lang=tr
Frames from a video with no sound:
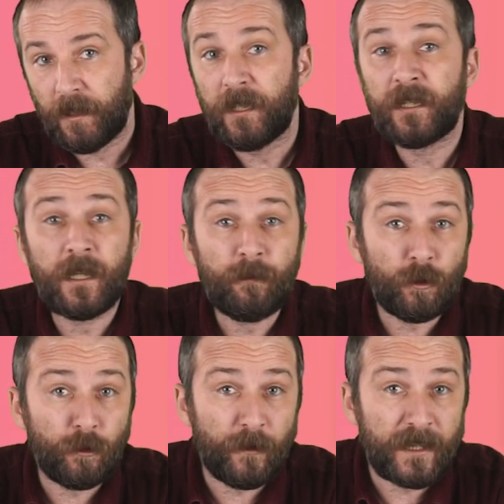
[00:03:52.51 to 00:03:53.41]
İstanbul
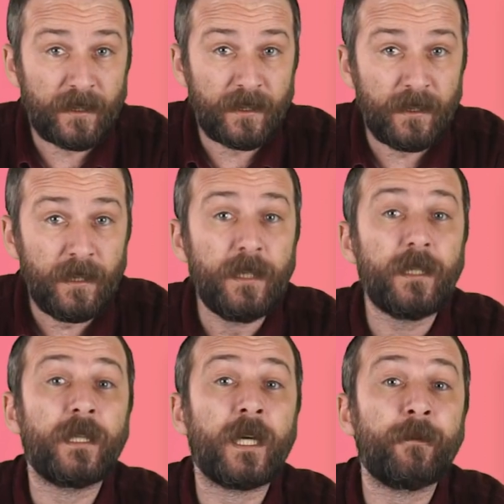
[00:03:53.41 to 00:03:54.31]
Üniversitesi
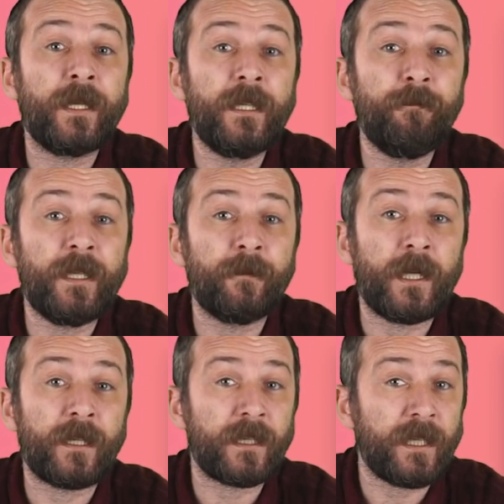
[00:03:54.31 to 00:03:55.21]
darbenin
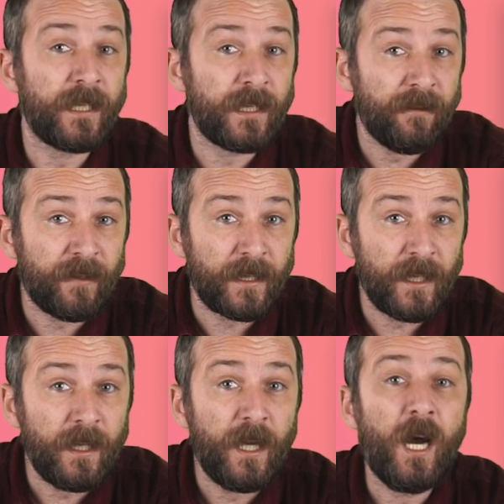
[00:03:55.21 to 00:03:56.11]
mimarı Kenan
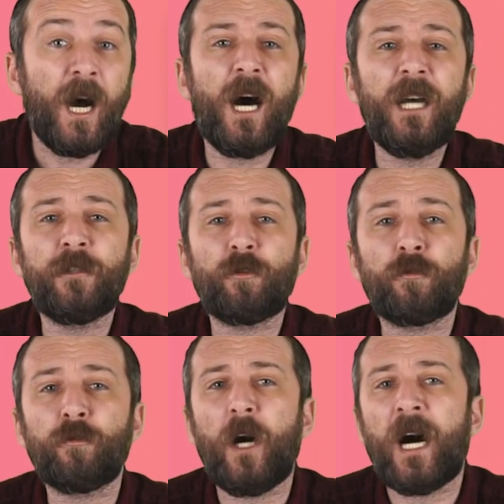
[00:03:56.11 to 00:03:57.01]
Evren'e haiz
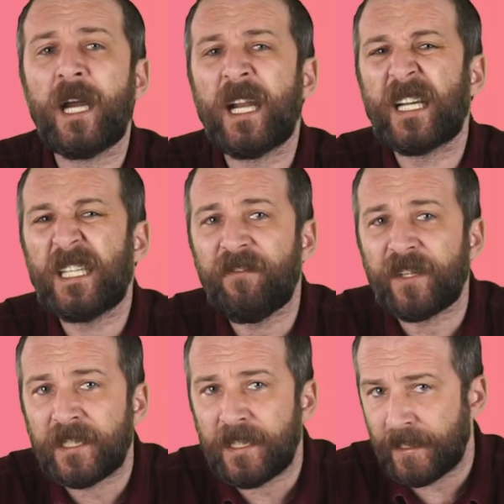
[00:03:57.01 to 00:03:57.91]
olduğu ahlaki
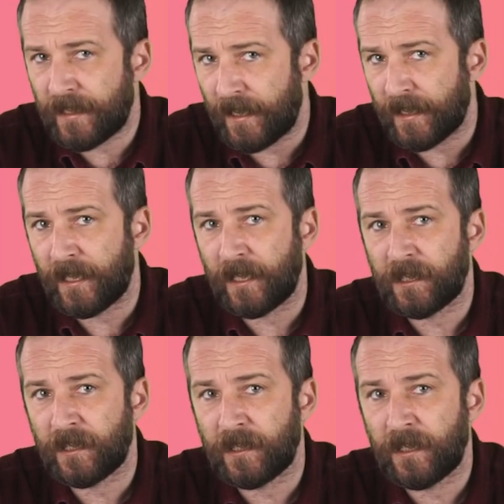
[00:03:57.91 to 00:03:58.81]
faziletler
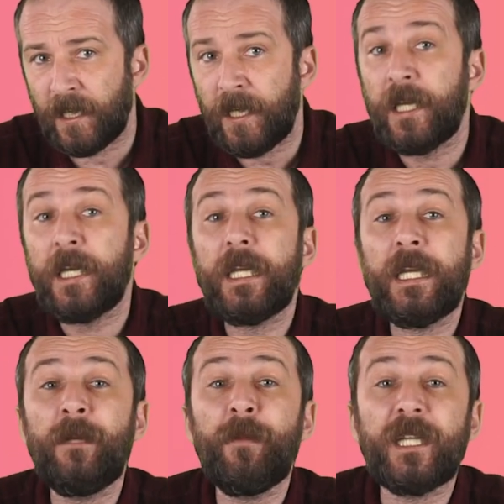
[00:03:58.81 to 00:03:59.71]
gerekçesiyle
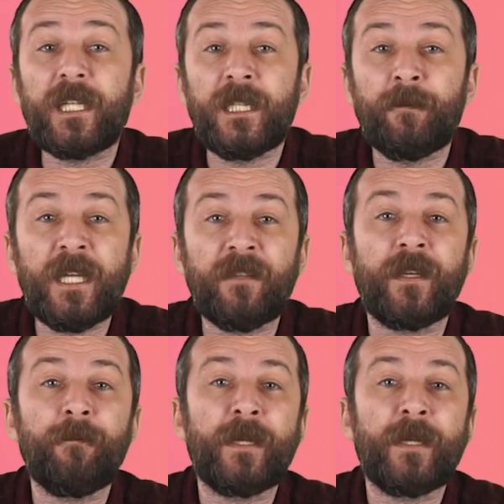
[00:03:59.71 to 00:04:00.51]
ilmi kıymet ve